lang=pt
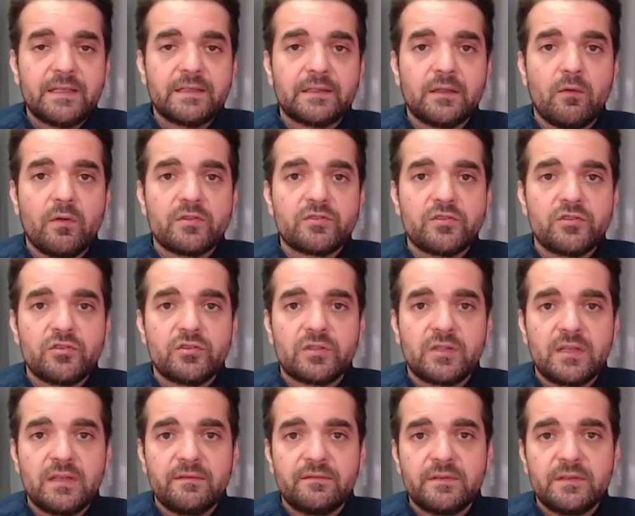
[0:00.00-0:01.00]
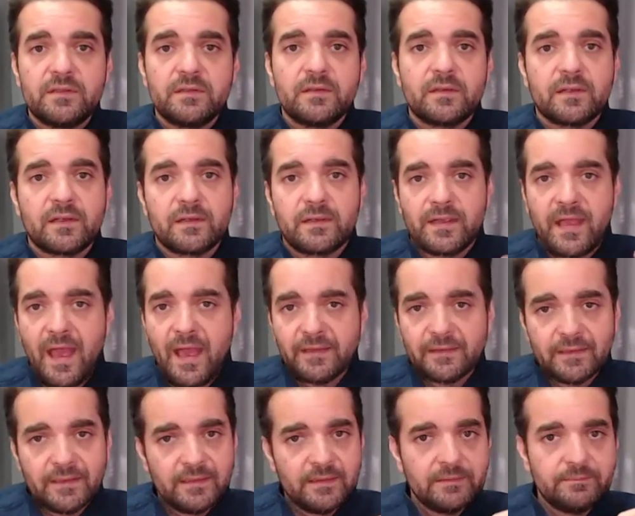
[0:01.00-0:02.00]
Então a gente teve
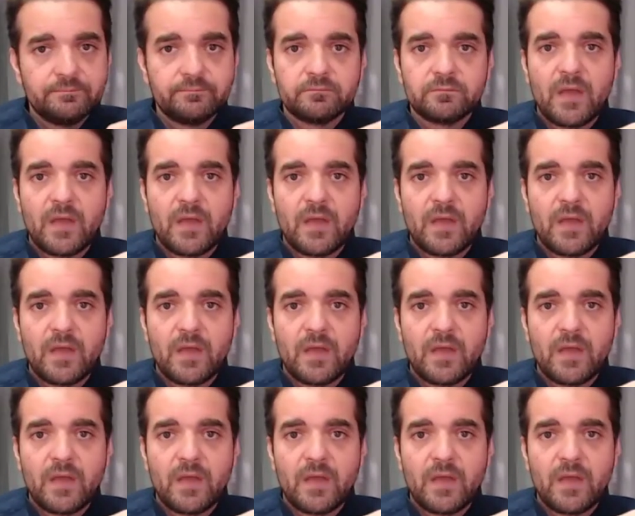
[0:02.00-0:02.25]
queda,